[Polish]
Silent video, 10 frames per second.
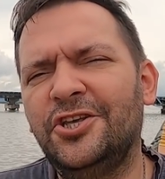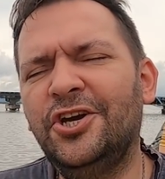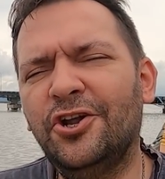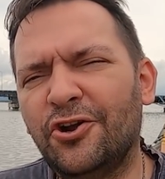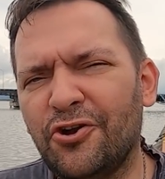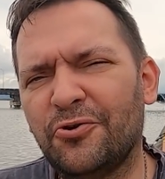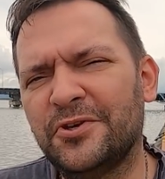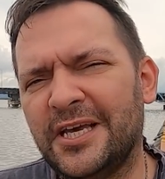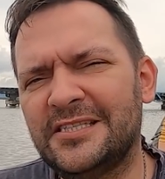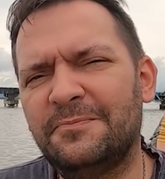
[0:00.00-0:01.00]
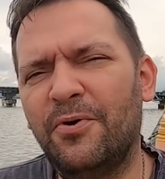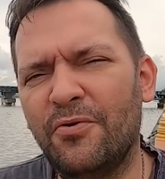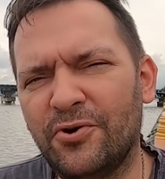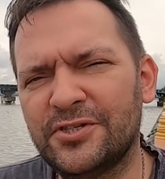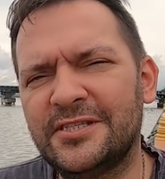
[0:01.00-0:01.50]
ich rolą jest
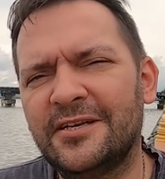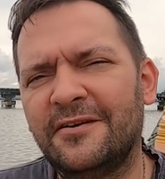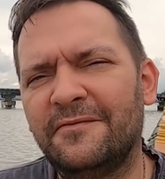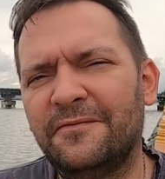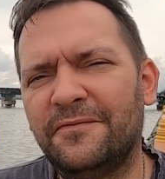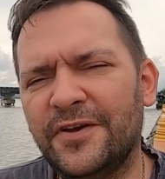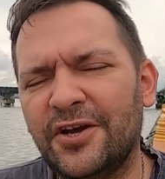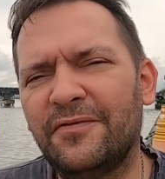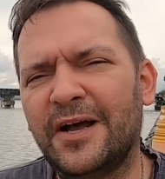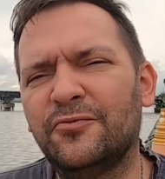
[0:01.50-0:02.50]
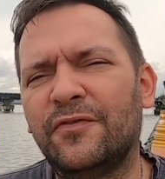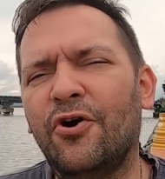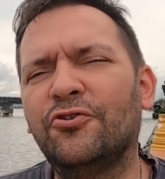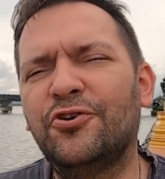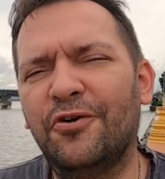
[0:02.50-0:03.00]
pomoc w wychowaniu,
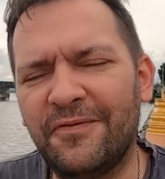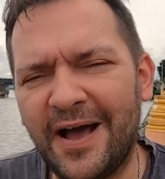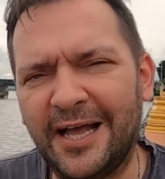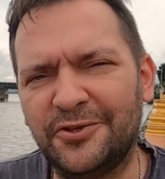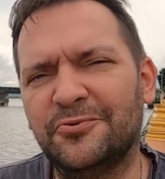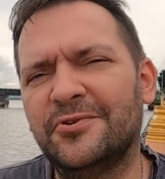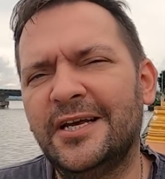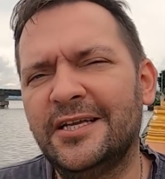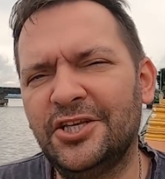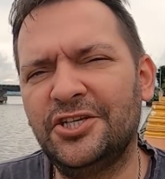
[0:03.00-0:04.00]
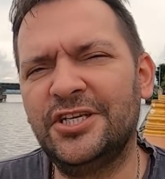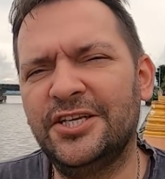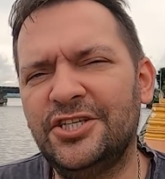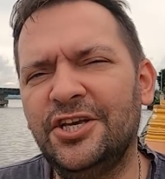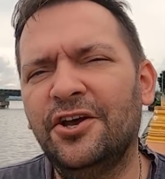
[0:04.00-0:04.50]
w odchowaniu tych
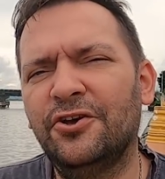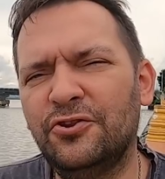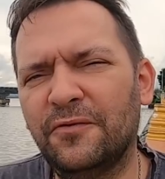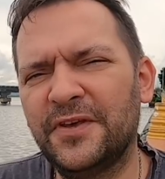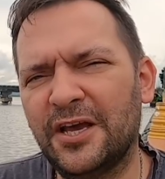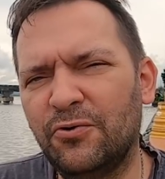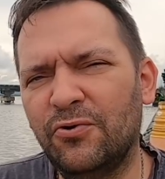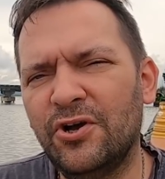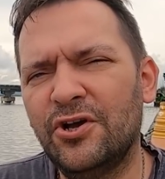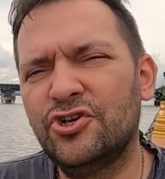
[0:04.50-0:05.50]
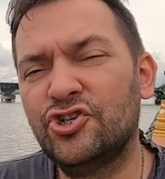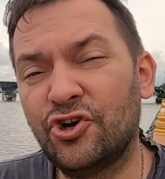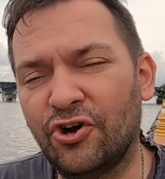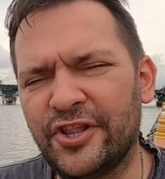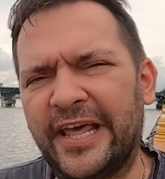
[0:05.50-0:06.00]
dzieci do wieku
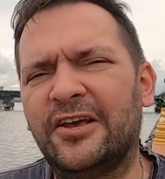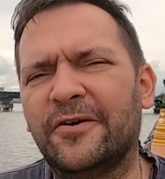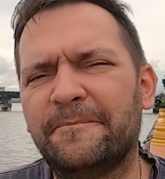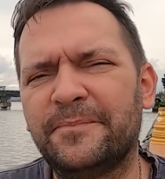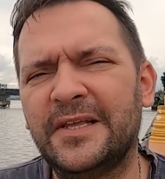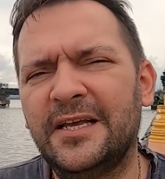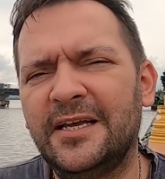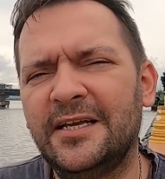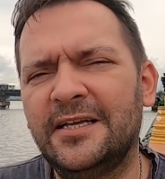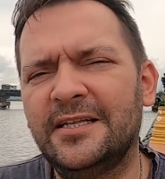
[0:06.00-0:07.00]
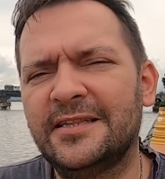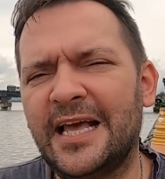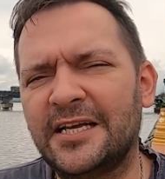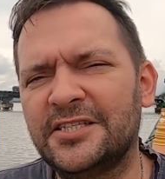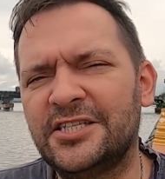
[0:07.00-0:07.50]
szkolnego.
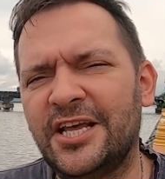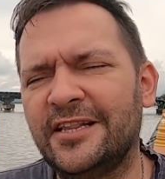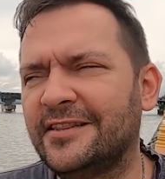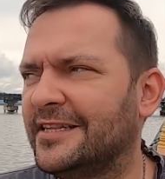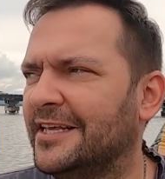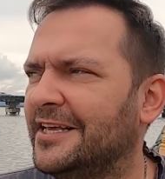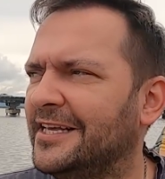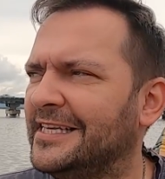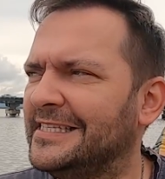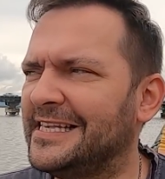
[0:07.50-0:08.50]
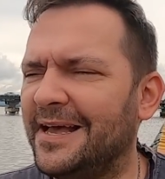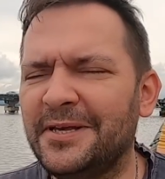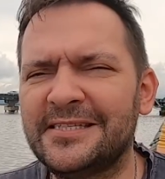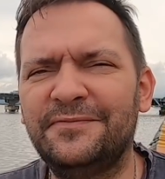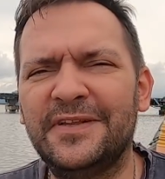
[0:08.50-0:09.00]
Także
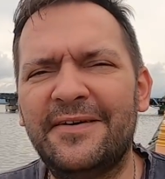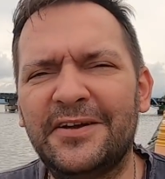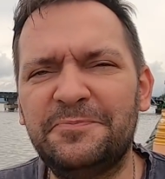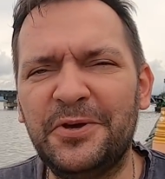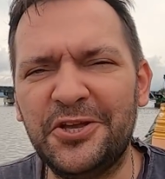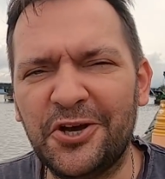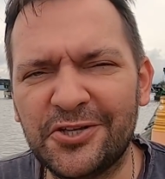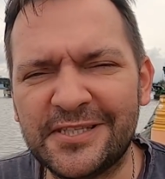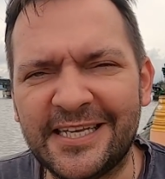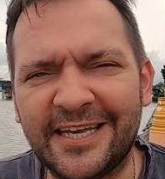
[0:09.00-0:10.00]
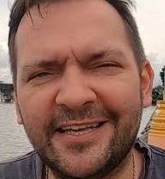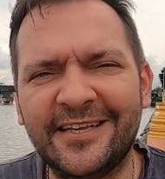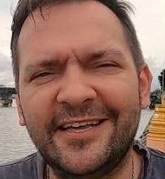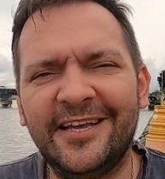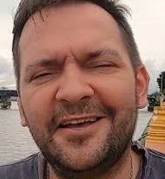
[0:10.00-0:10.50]
zamiast wydawać pieniądze,
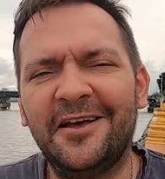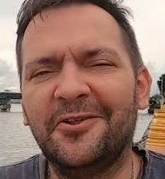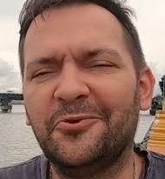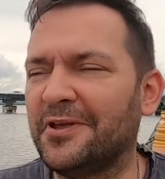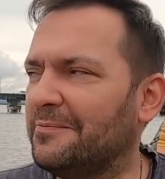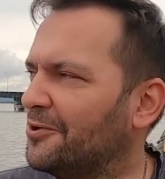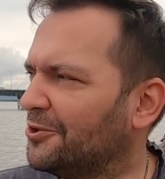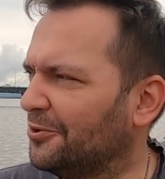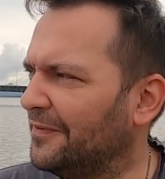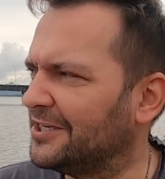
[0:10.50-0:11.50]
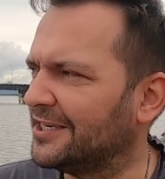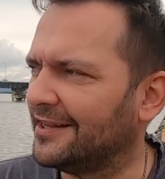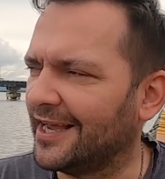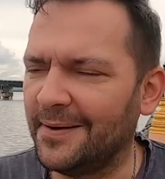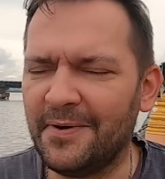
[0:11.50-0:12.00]
tutaj
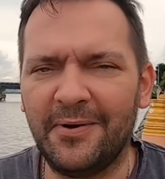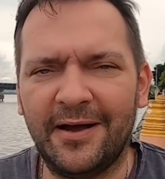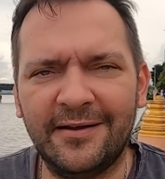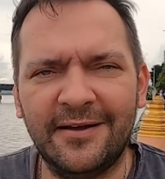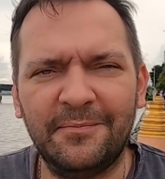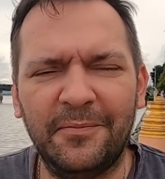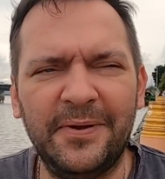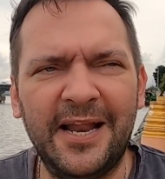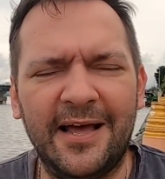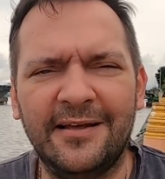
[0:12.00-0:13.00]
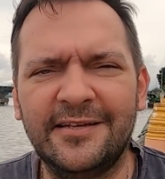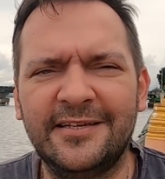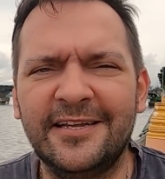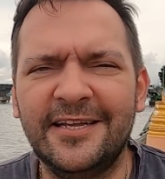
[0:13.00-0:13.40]
motoróweczka taka mała popyla